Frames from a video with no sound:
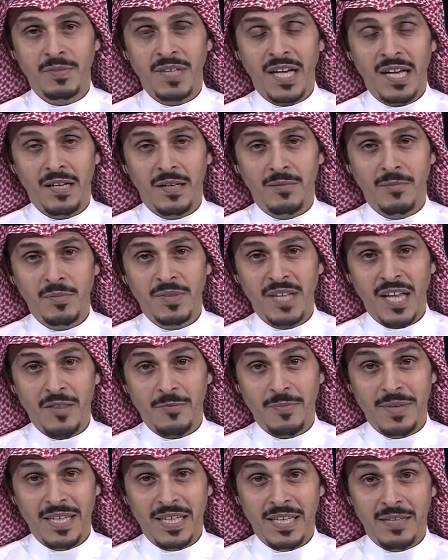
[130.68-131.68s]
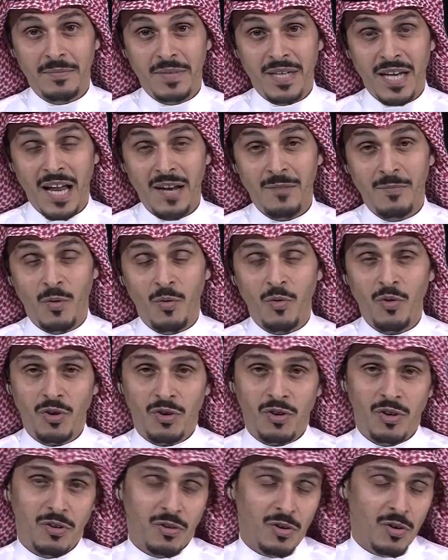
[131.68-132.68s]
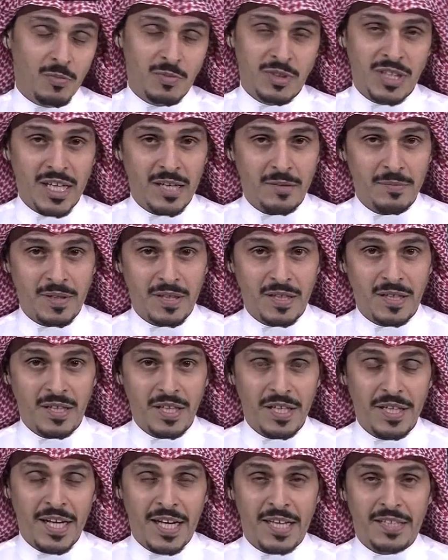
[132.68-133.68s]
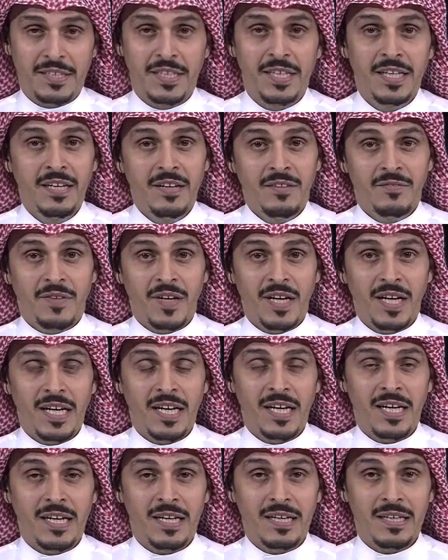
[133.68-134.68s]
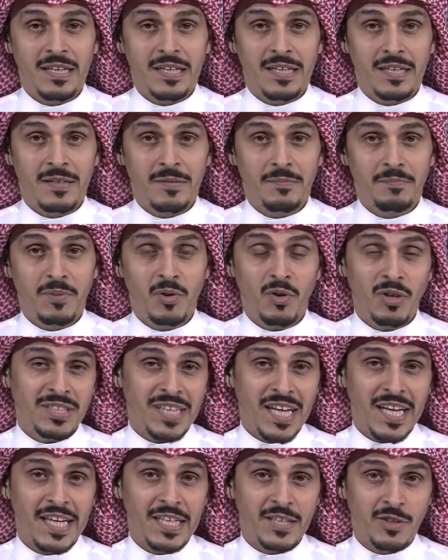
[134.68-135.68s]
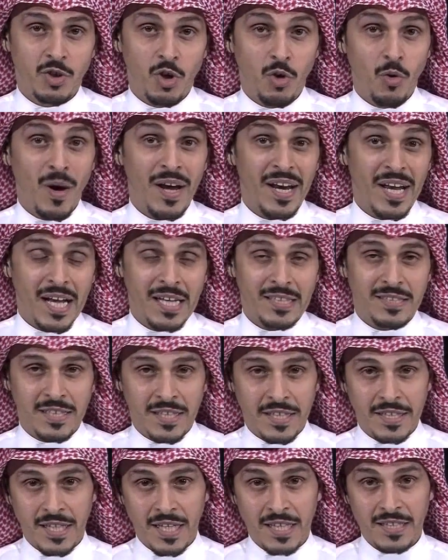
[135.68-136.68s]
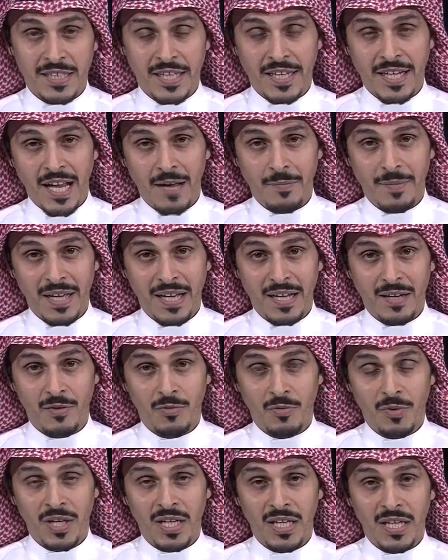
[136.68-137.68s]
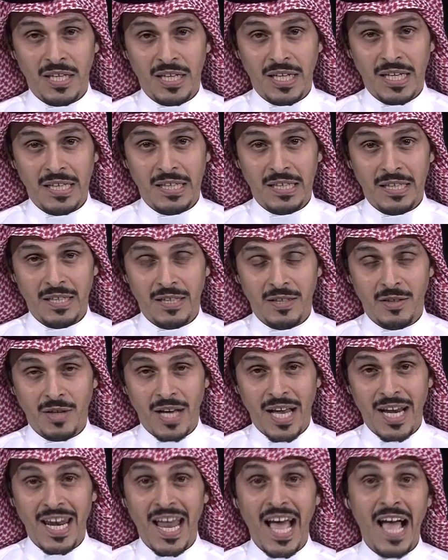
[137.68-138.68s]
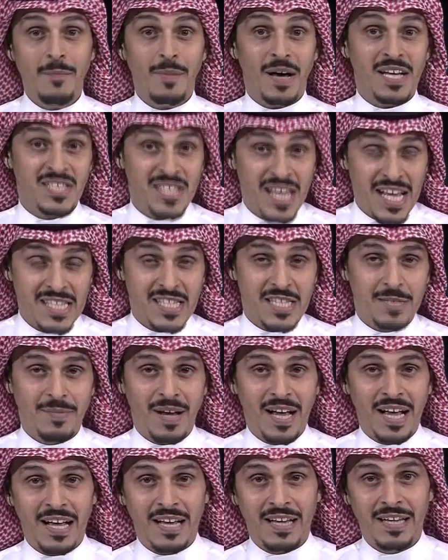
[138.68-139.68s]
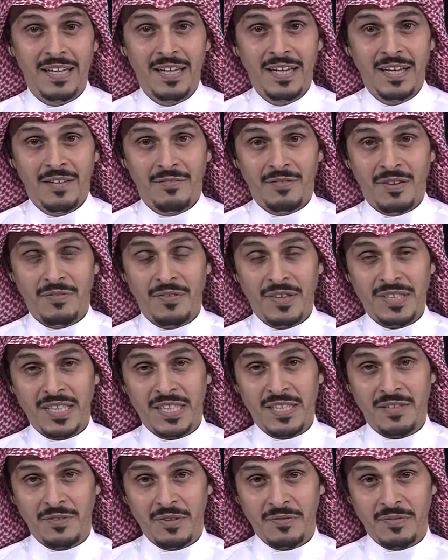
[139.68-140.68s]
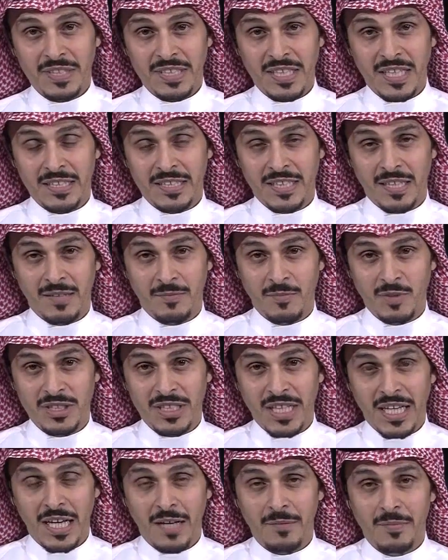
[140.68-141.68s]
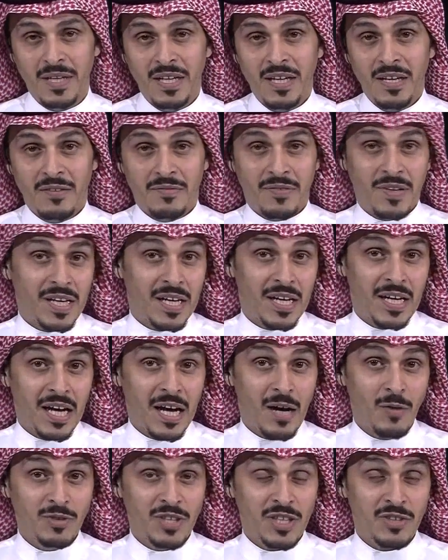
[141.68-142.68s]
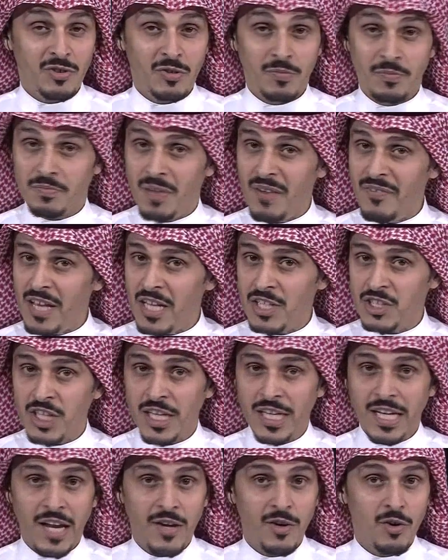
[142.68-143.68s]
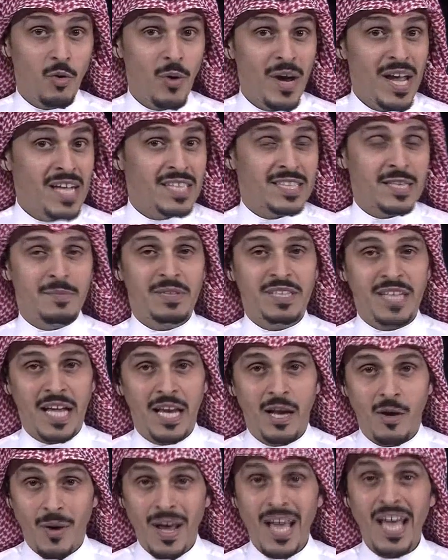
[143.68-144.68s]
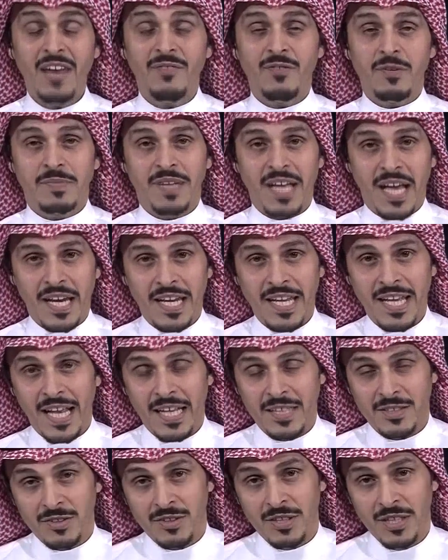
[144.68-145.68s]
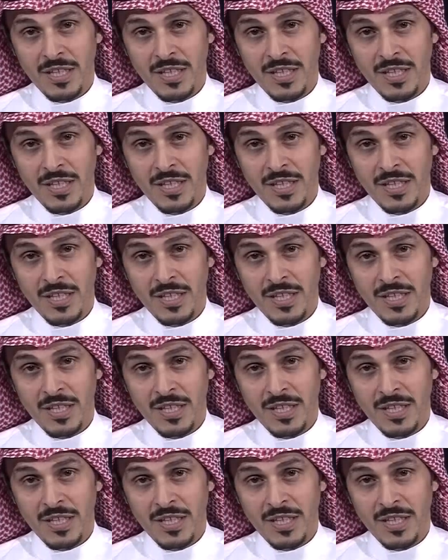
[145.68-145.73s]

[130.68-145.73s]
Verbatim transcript: ممتعض من من هالموضوع كله للمدرب هو المدرب رينار فبكل تاكيد انه هو رقه رينارد الرابحه وكان آه، لاعب اساسي معه في فتره في فترات المنتخب فعودته ما فيها شيء لانه هو يعتمد عليه ويعرف امكانياته